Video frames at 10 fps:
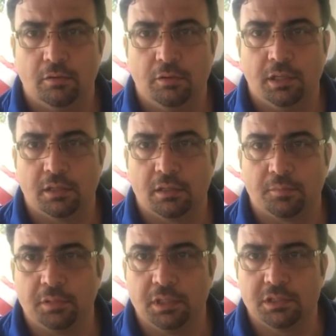
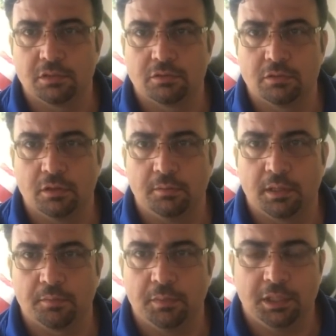Oynattık birazcık kusura
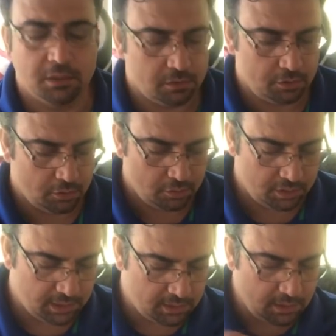bakmayın. Şöyle
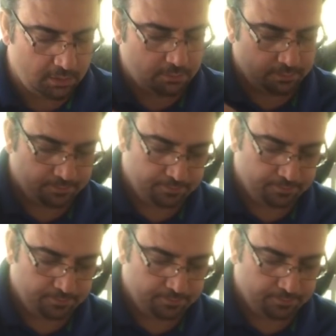düzeltelim.